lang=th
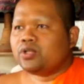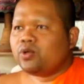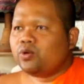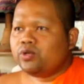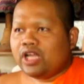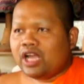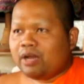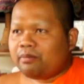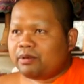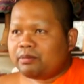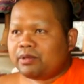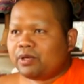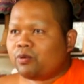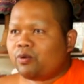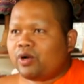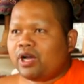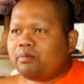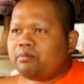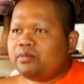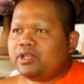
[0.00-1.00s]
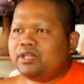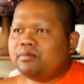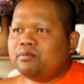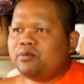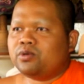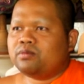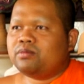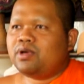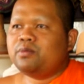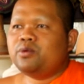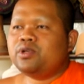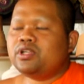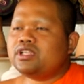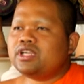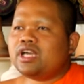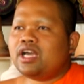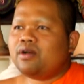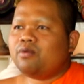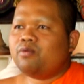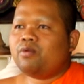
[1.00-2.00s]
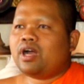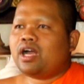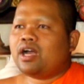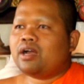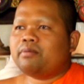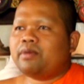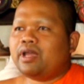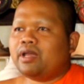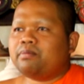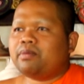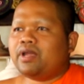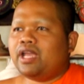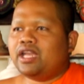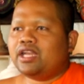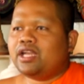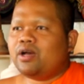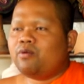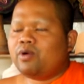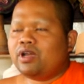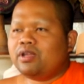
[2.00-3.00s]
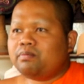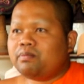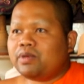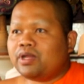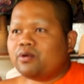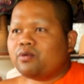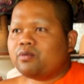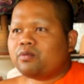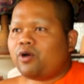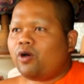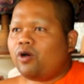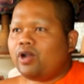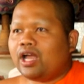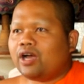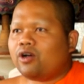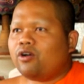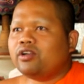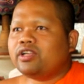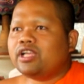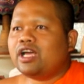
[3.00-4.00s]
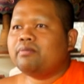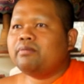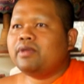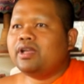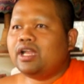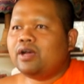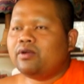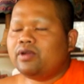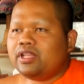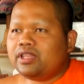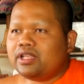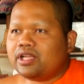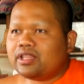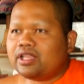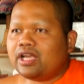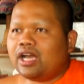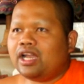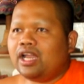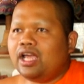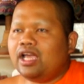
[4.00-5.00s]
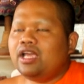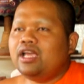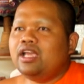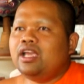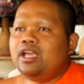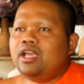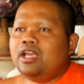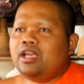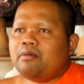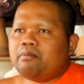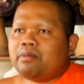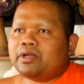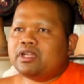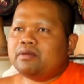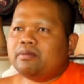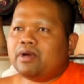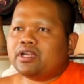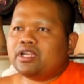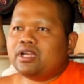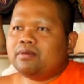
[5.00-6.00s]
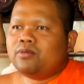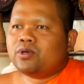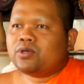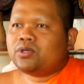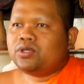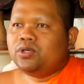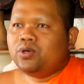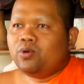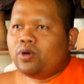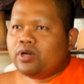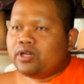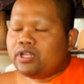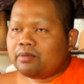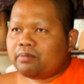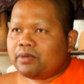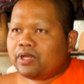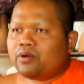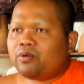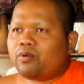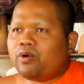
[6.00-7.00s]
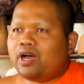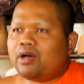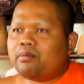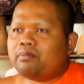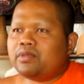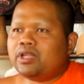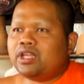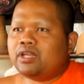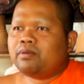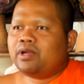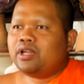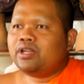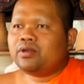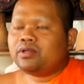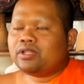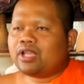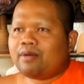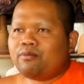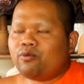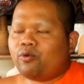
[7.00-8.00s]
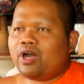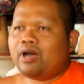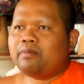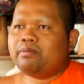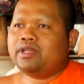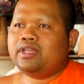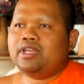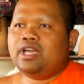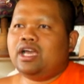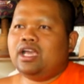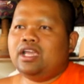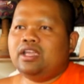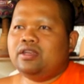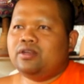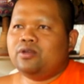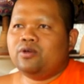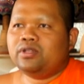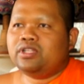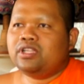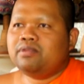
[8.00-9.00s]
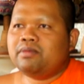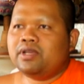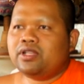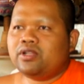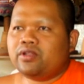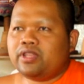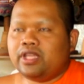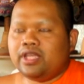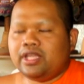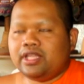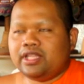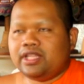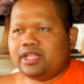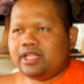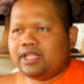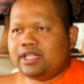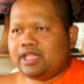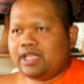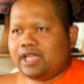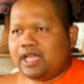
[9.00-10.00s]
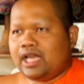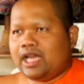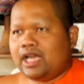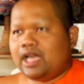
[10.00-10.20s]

ทุกอย่างมันเป็นความดี พระพุทธเจ้าวางแบบแผนเอาไว้เป็นข้อหลักข้อธรรมให้เราได้ศึกษาและปฏิบัติทั้งหมดล้วนแต่เป็นความดีและทำความดีได้โดยที่ไม่ต้องเสียสตางค์